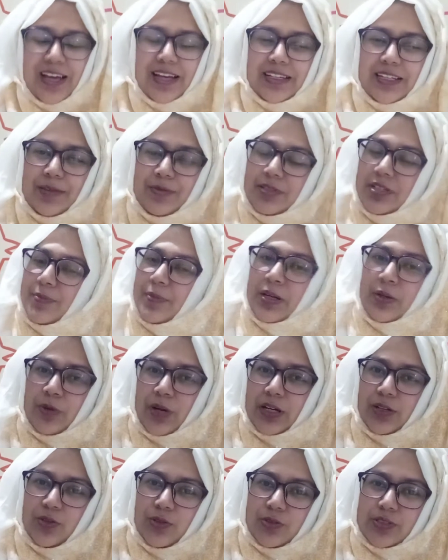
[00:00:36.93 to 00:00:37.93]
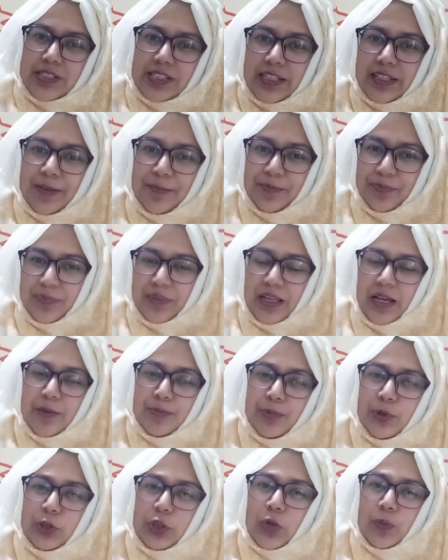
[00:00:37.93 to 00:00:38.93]
টিপস নাম্বার ওয়ান হচ্ছে
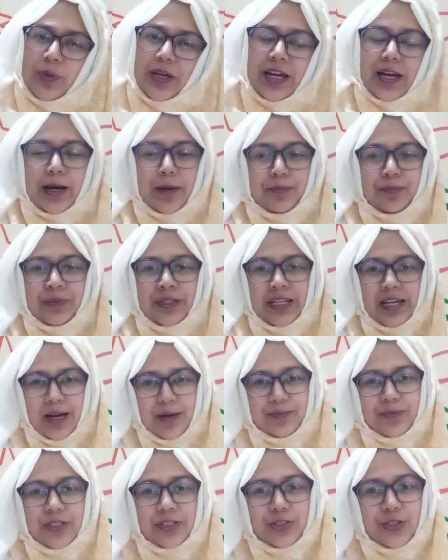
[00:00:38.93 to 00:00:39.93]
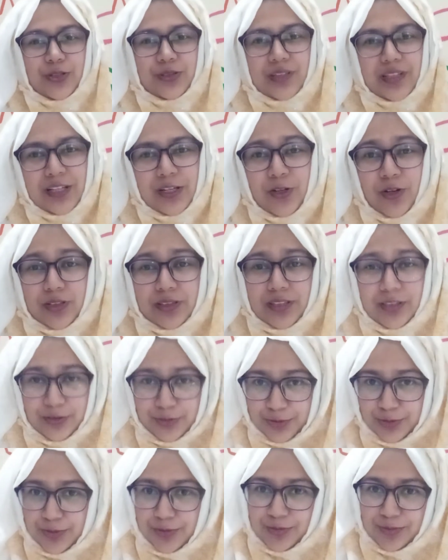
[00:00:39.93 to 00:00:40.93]
প্রথমে আপনি আপনার সন্তানের কথা
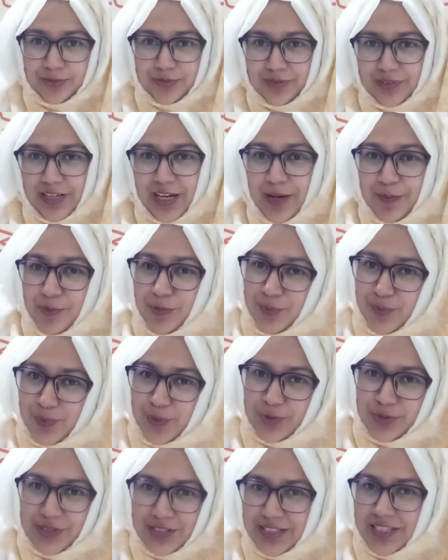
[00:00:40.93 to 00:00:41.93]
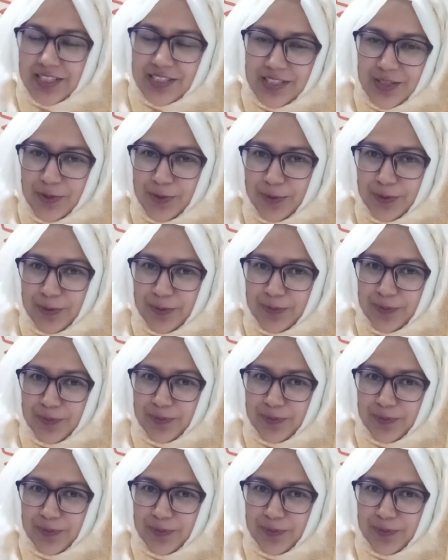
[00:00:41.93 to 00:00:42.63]
শুনুন এবং বুঝতে চেষ্টা করুন